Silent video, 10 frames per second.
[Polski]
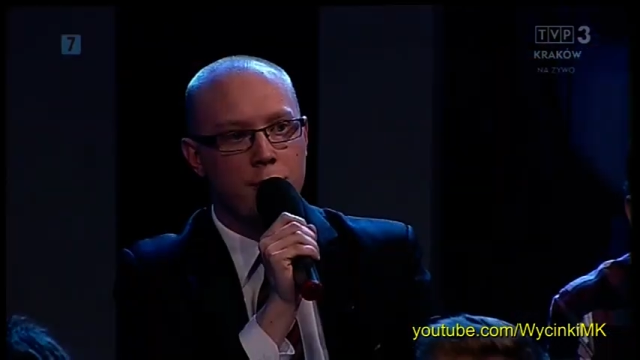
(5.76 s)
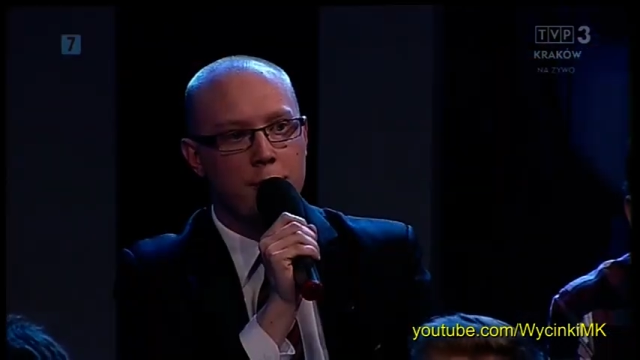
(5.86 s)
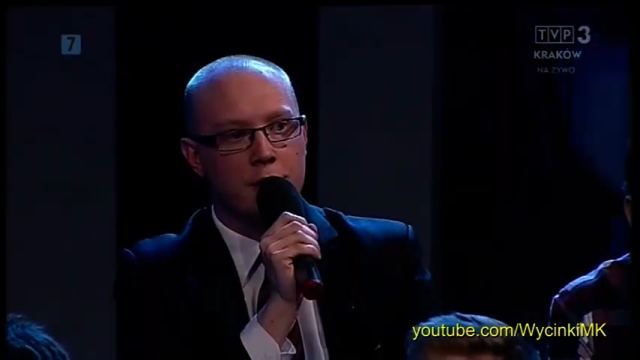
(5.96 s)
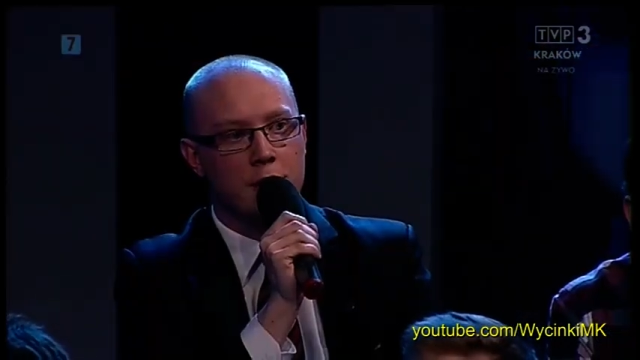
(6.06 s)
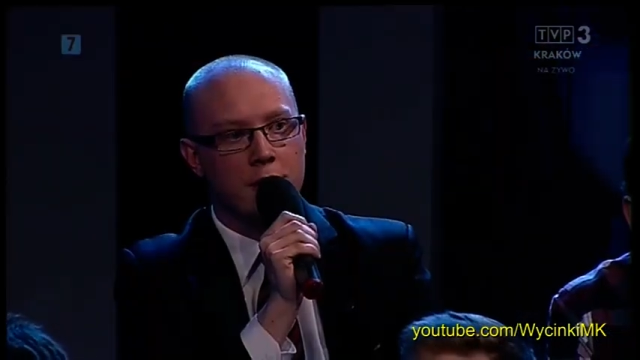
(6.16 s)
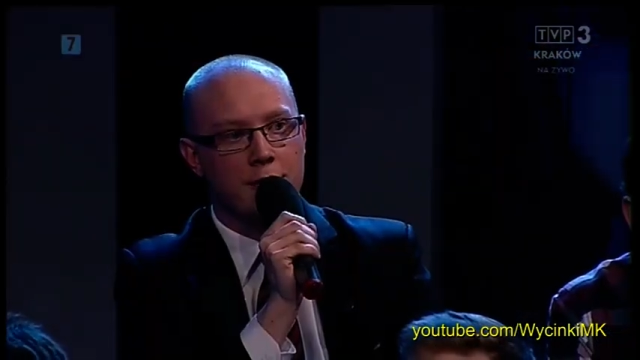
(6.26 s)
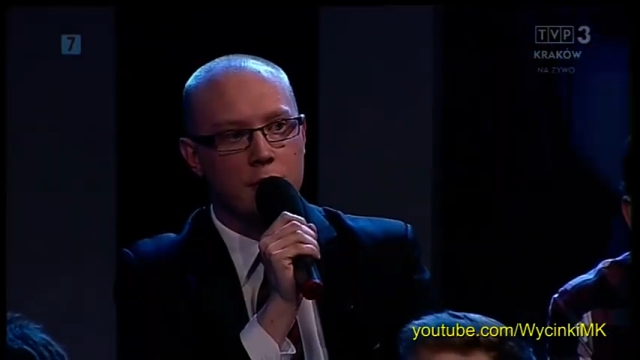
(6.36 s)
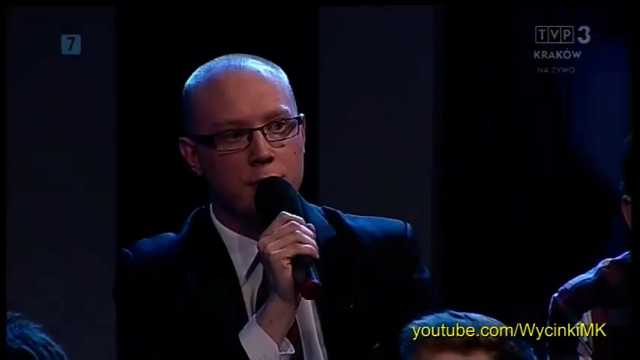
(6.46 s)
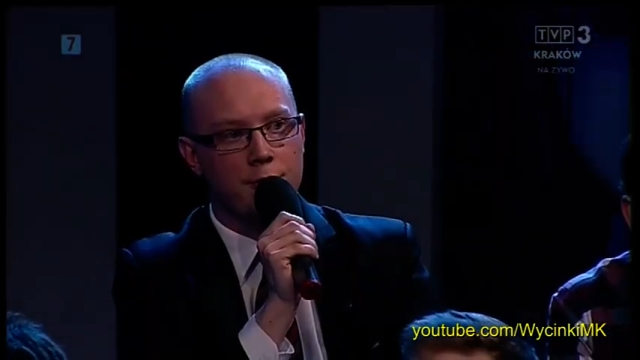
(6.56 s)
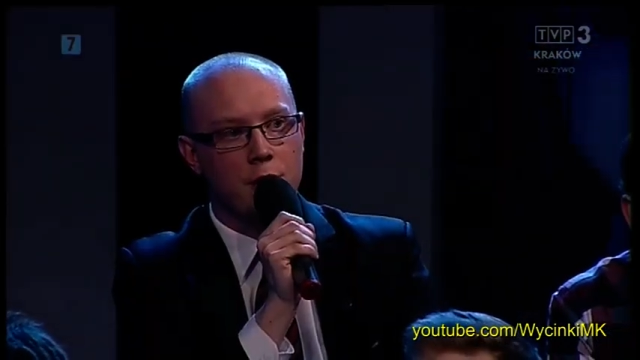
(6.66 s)

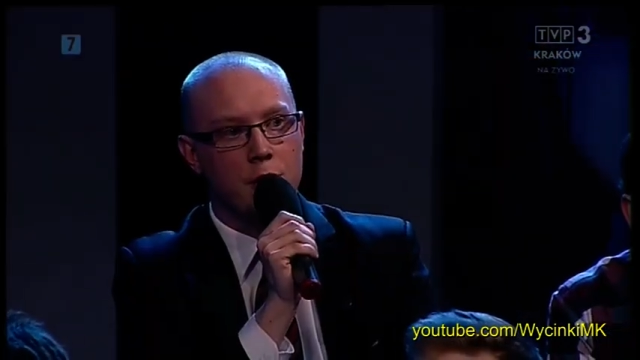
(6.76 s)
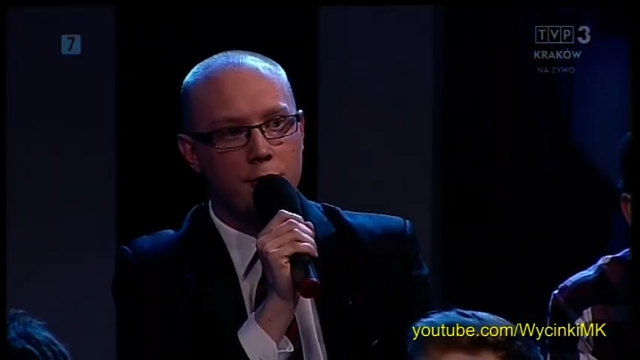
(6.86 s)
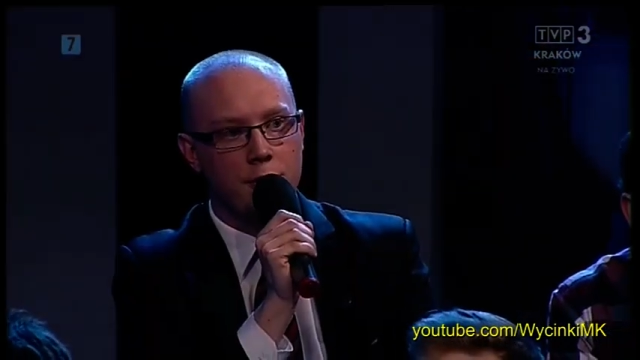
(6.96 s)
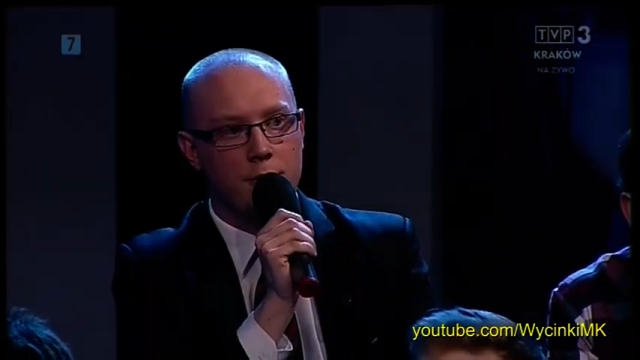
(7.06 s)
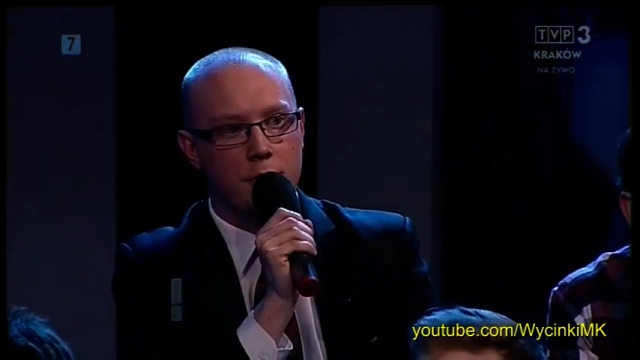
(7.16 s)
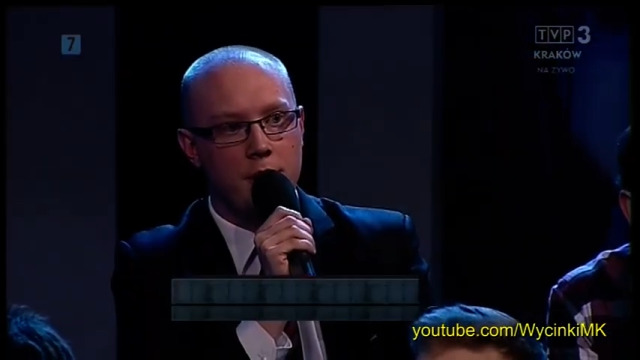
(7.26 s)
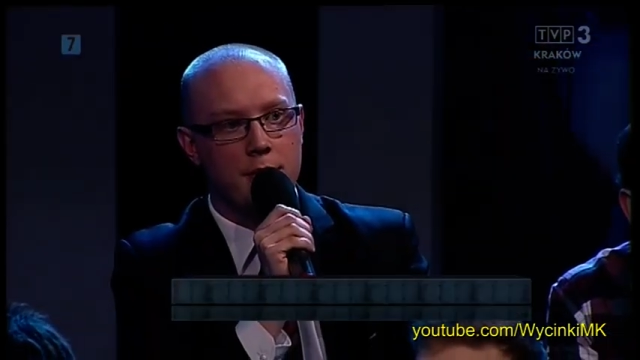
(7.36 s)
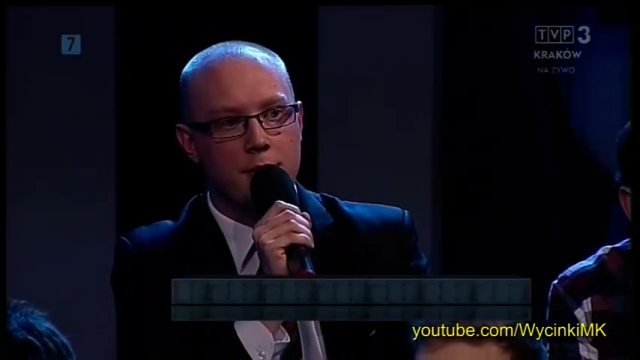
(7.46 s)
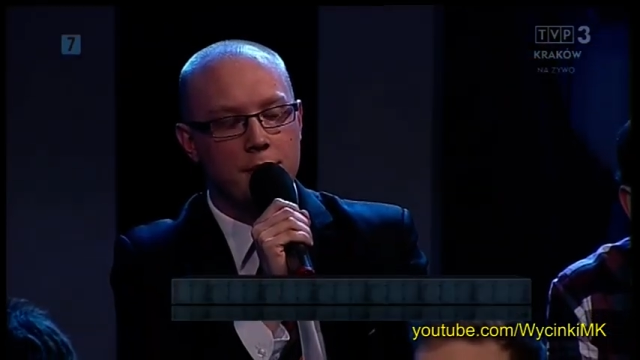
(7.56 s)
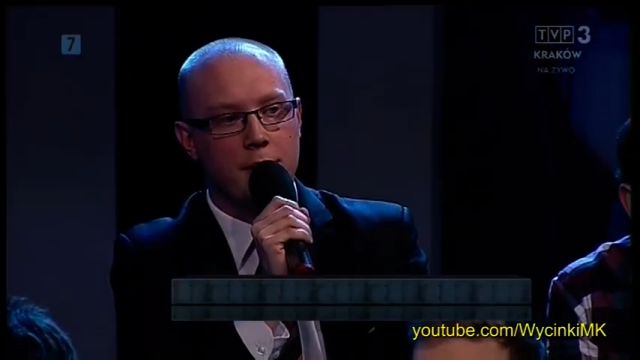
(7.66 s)
Pracodawców y, głównym
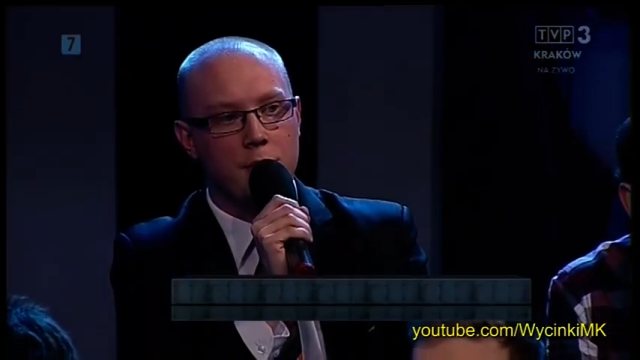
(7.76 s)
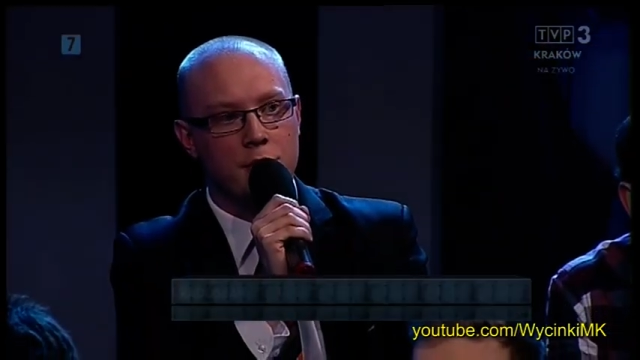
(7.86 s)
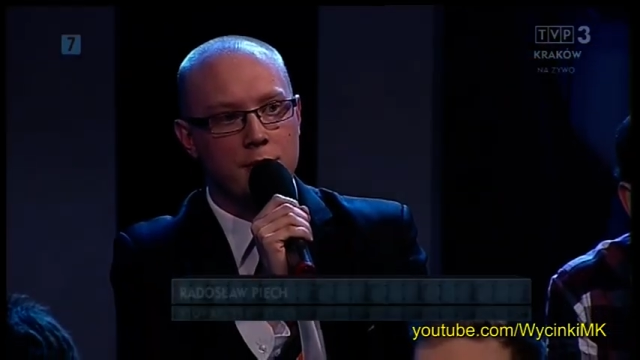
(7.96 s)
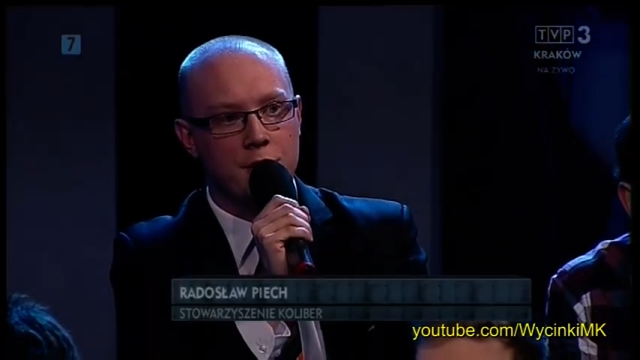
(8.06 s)
problemem trapiącym